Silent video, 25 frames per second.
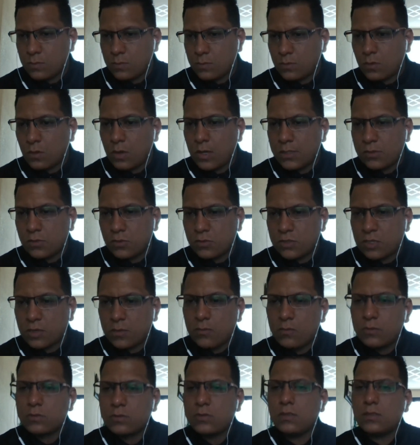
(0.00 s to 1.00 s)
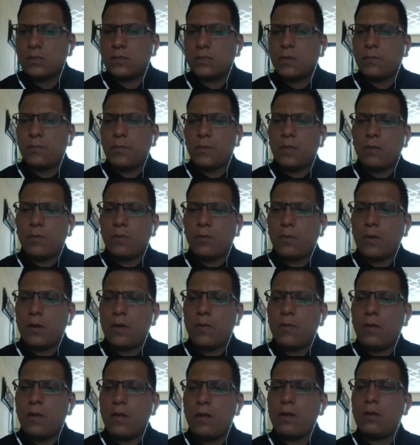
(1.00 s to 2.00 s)
No le escuchamos, este, ¿puede volver a
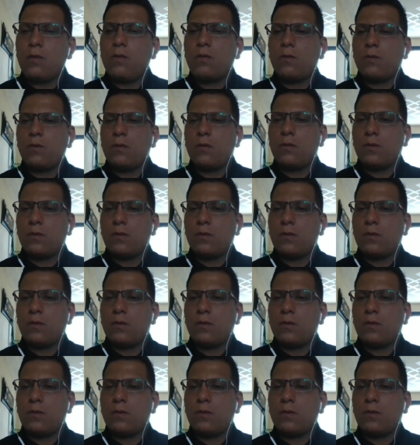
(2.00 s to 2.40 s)
hablar?